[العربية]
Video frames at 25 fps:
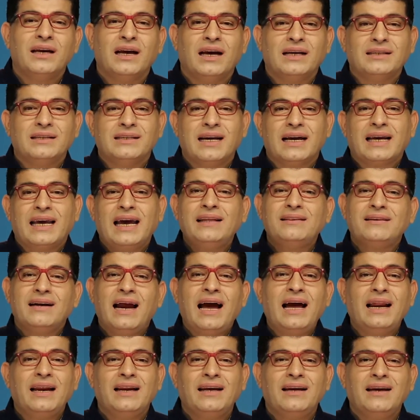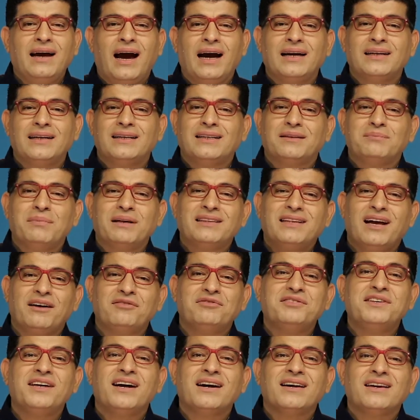إذا كان رحلة حنتمتع
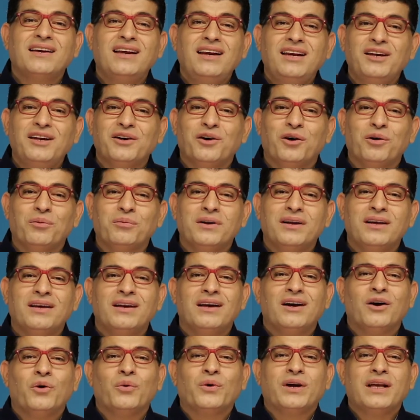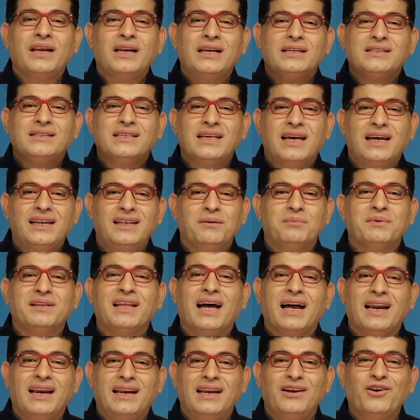فيها كل يوم وكل ثانية من
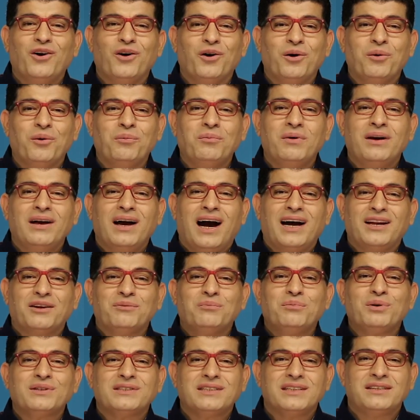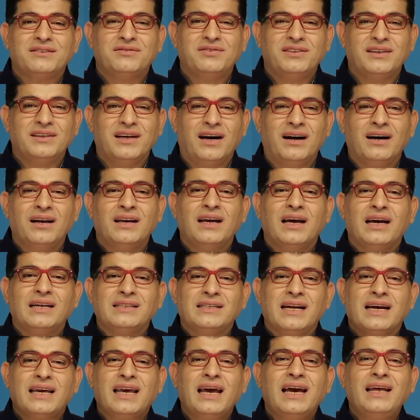هاليوم حننبسط فيها
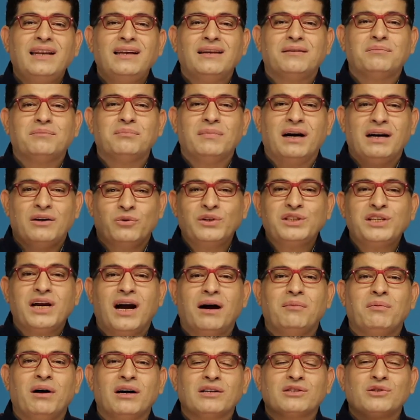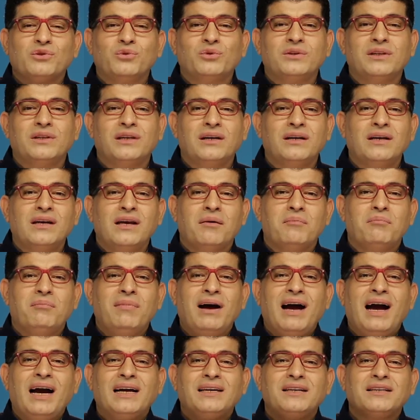إذا كانت وجهة مقصودة ما
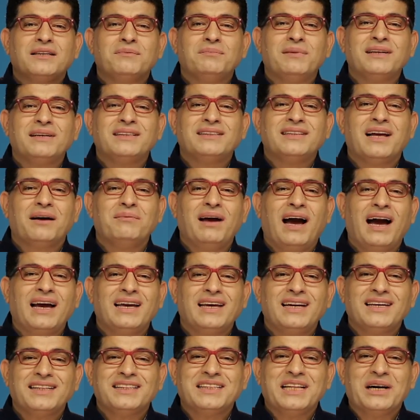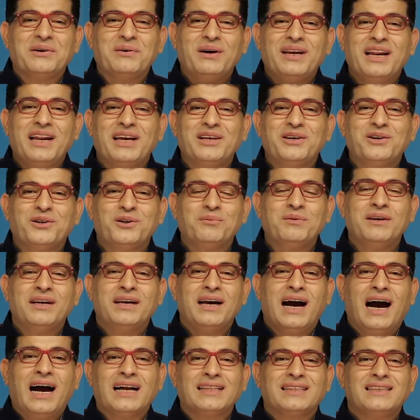حنتمتع بحياتنا ولا يوم
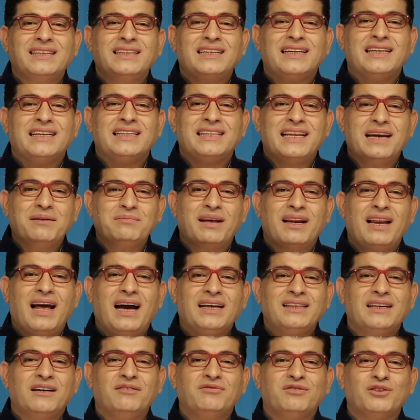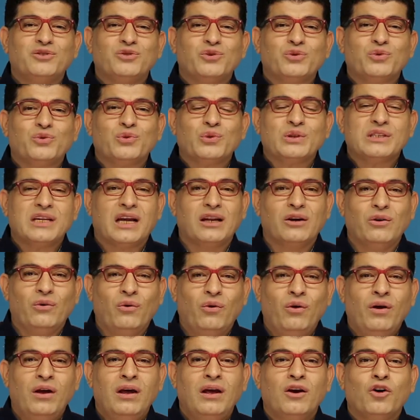حاطين قدامنا الهدف أنه نوصل له
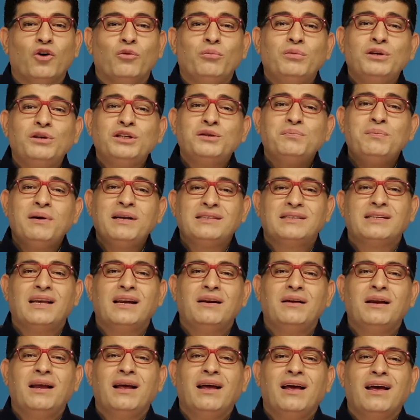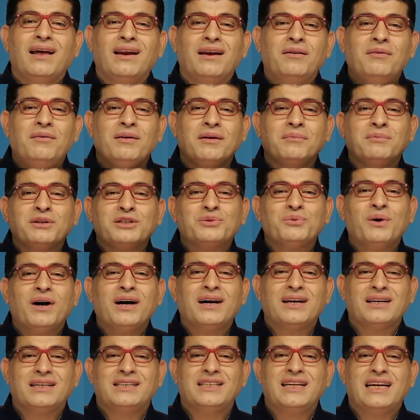ومش بس
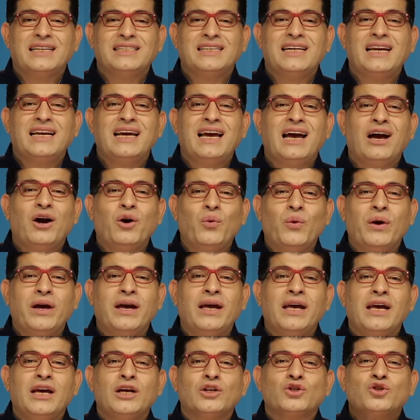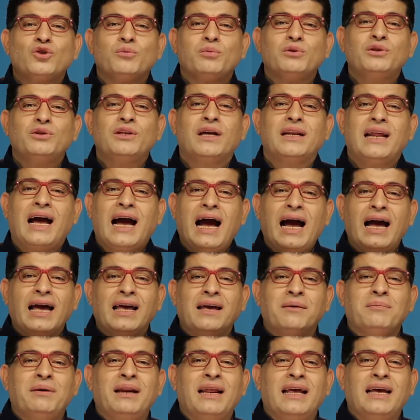المشوار النجاح هو شو بدنا
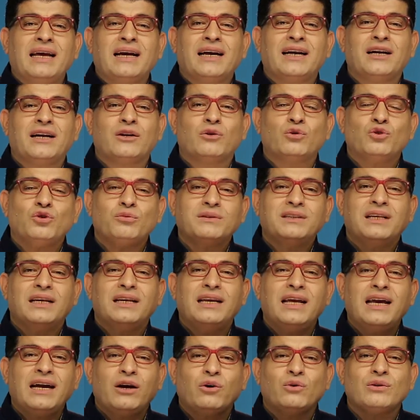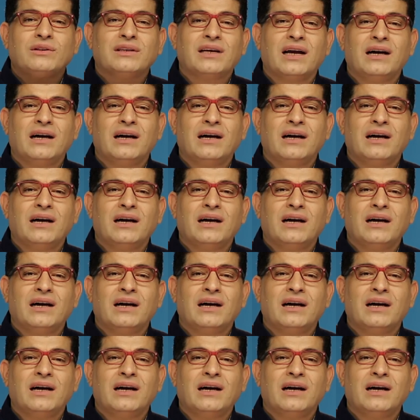نحقق بالاخر وشو بدنا ناخذ